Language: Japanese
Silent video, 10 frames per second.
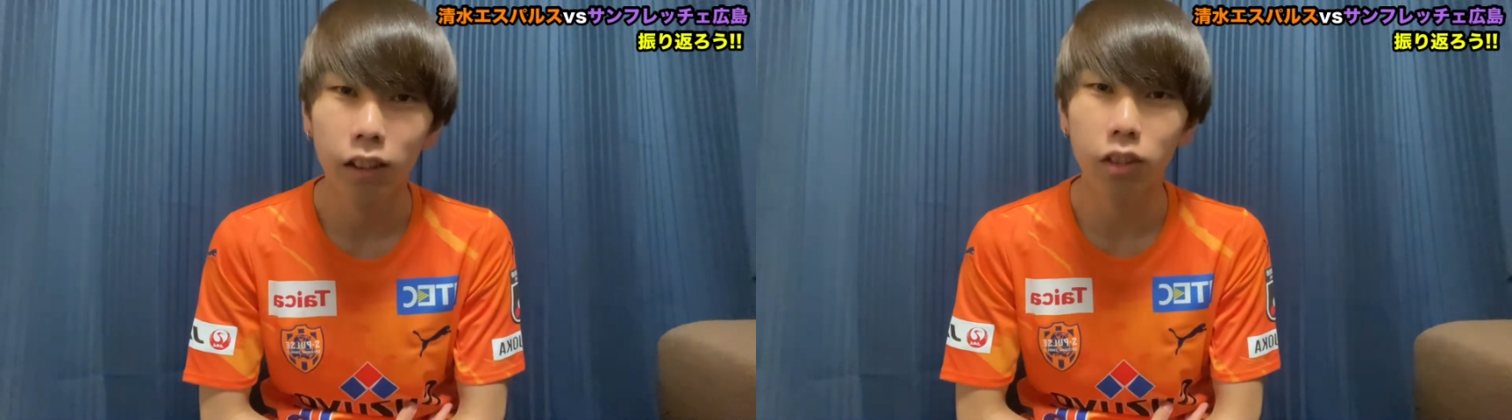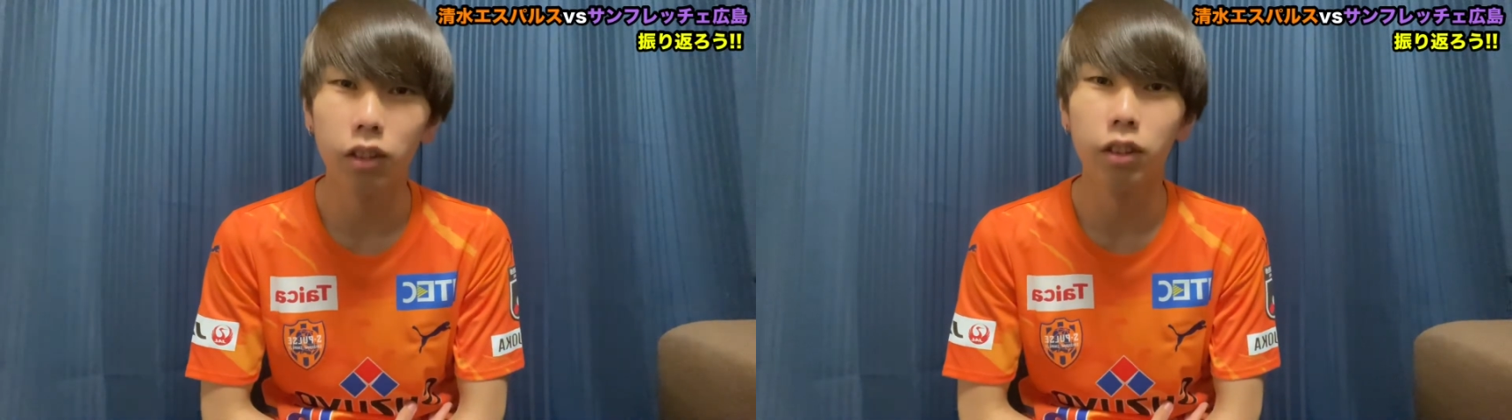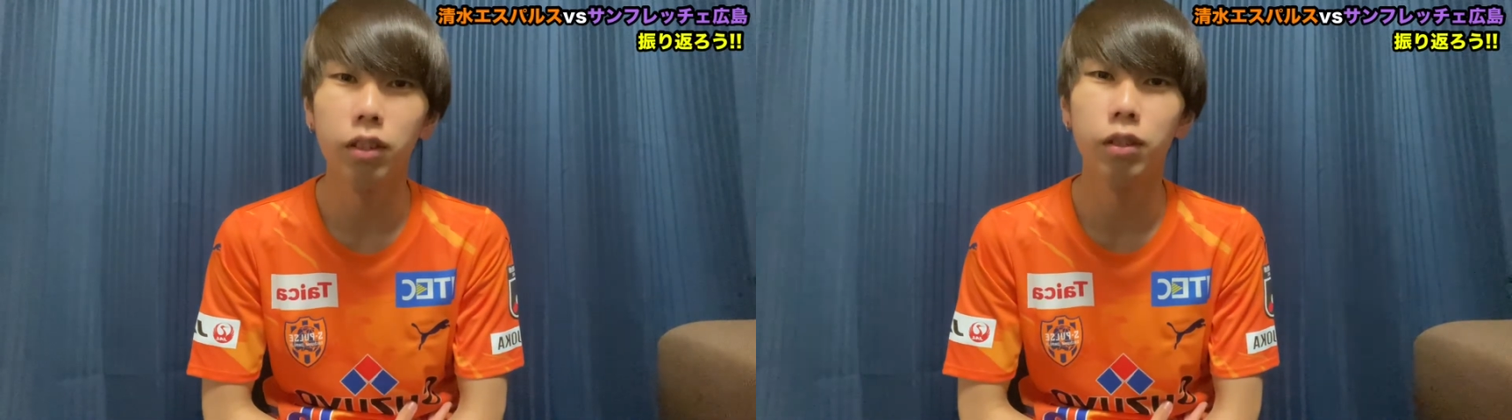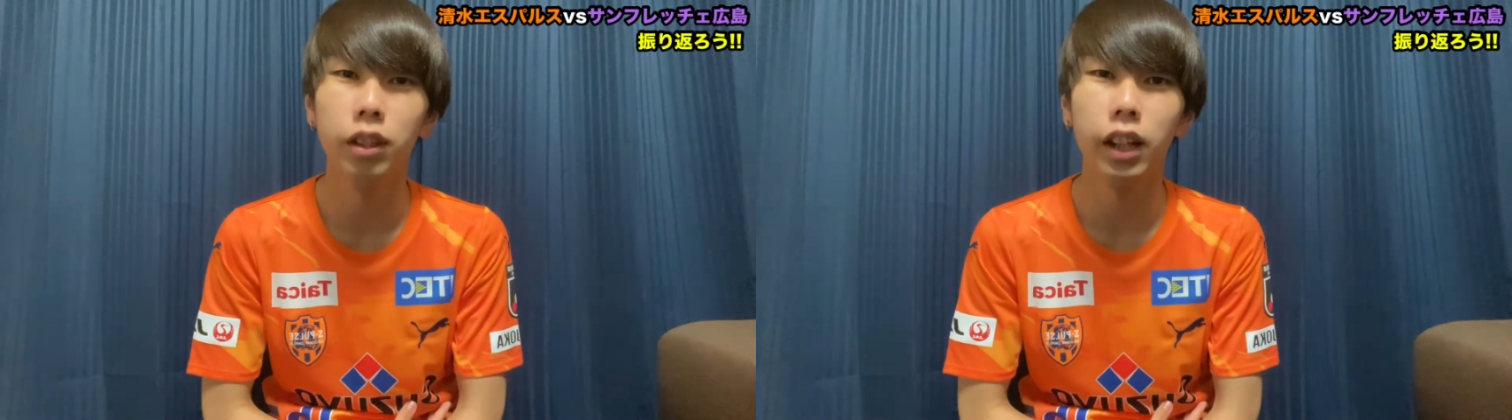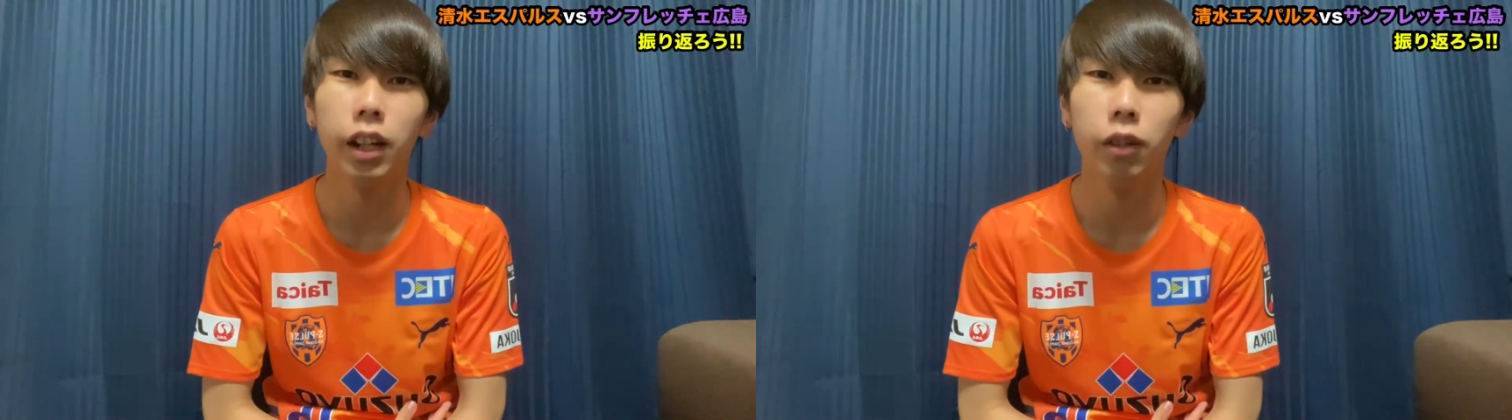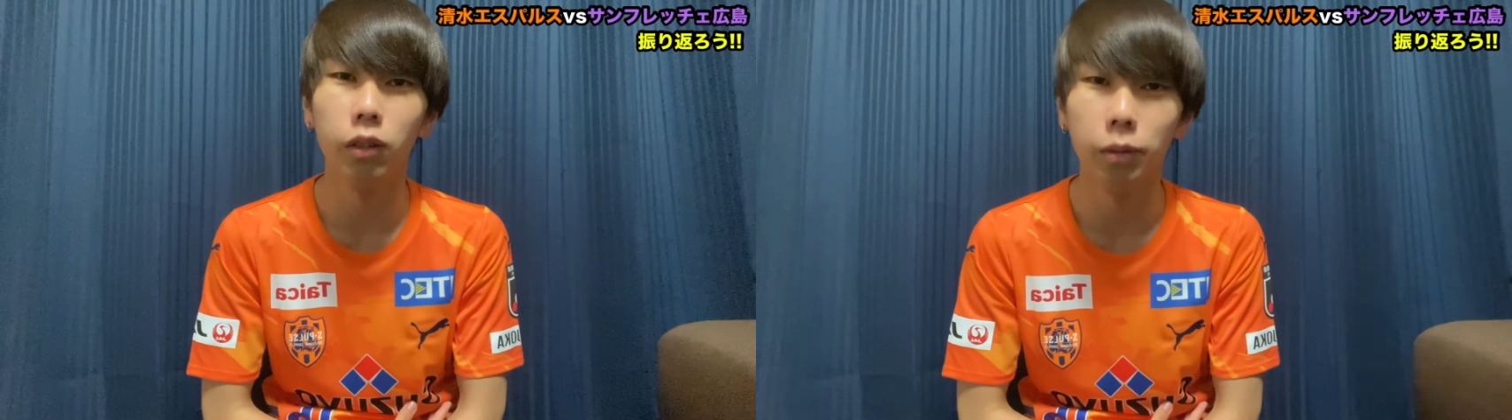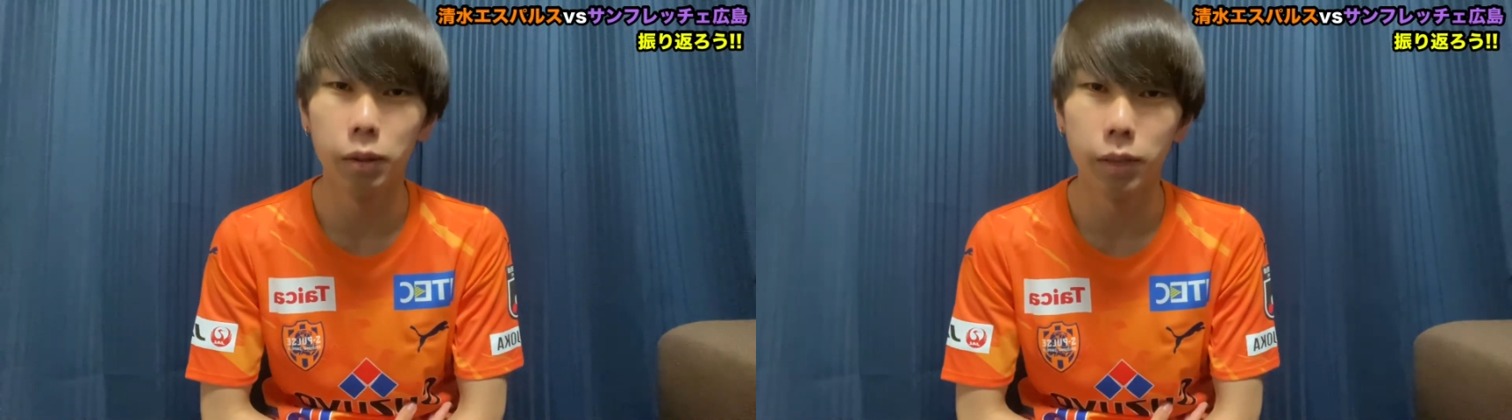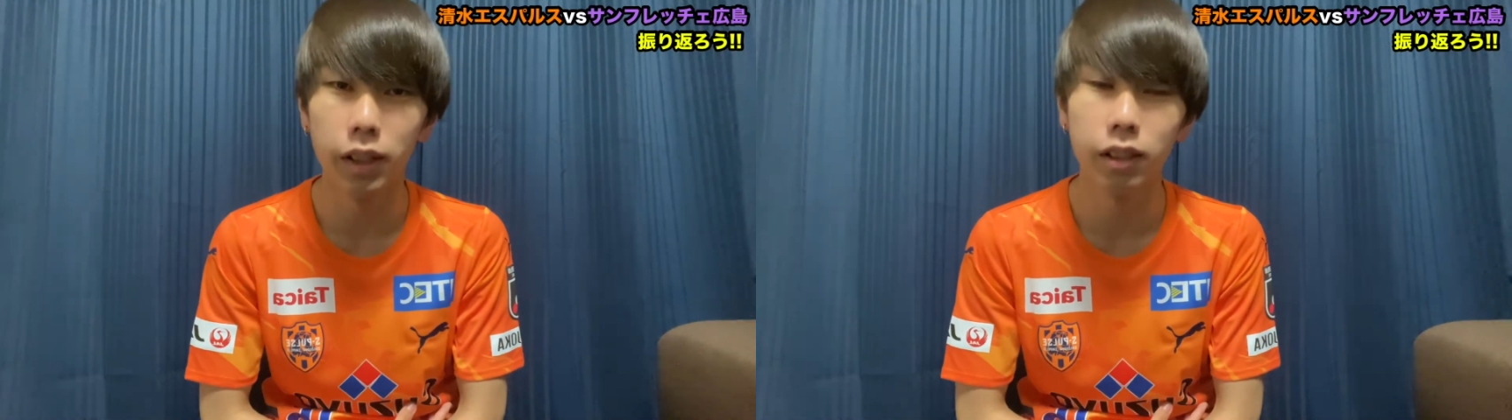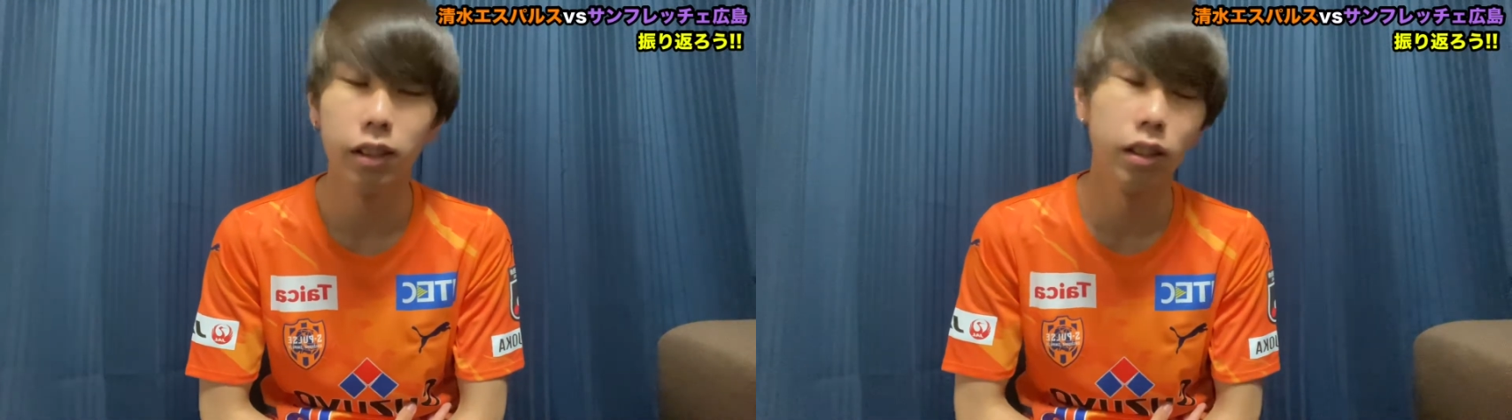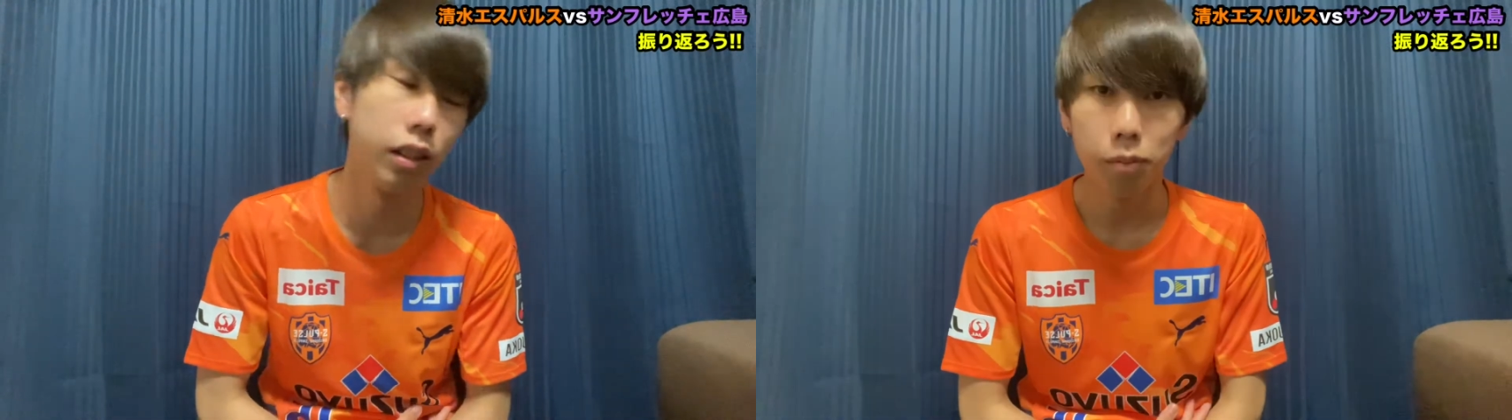ちょっと振り返ろうと思います。